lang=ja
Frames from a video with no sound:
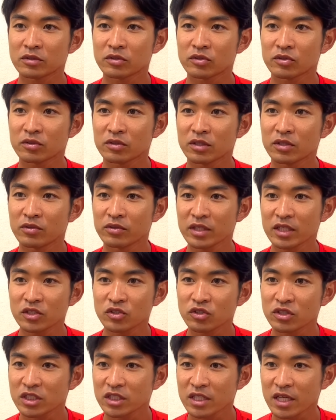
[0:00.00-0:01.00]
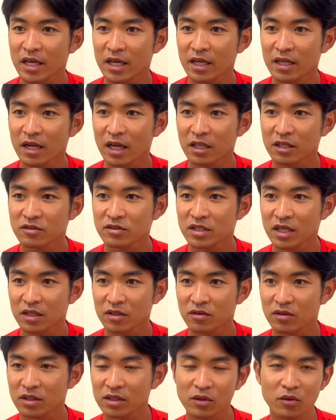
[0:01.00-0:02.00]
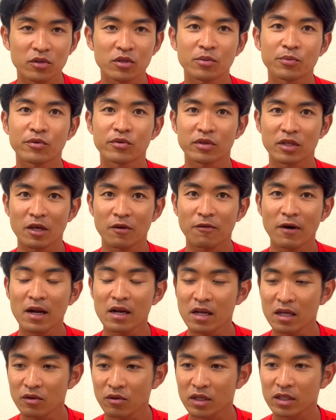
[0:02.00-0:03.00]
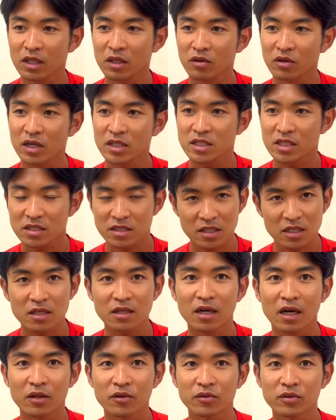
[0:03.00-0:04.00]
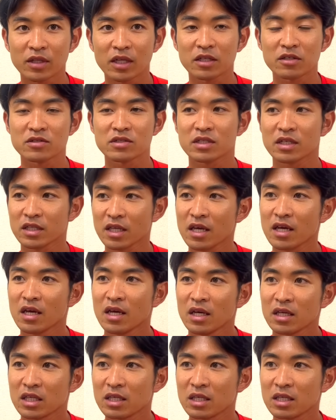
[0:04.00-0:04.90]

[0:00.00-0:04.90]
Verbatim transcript: そのいろんな趣旨でランニングされている方多いと思うんで、ファンランの方とか全然、あの、なんていうんですかね、